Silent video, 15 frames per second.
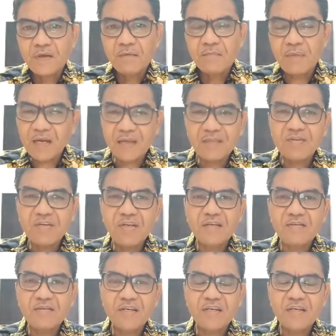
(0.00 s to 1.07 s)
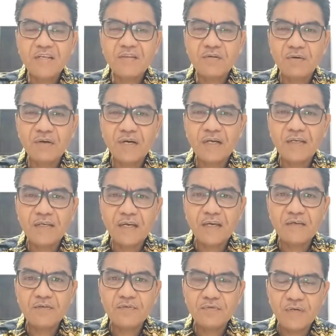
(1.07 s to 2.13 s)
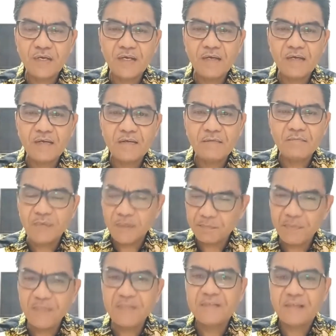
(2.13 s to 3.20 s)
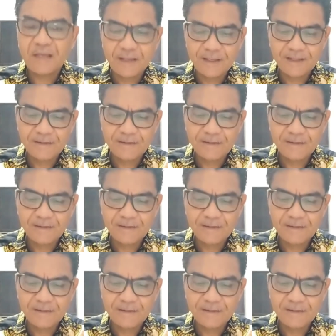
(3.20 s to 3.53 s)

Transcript: Bahkan tidak sedikit orang yang sudah berpisah.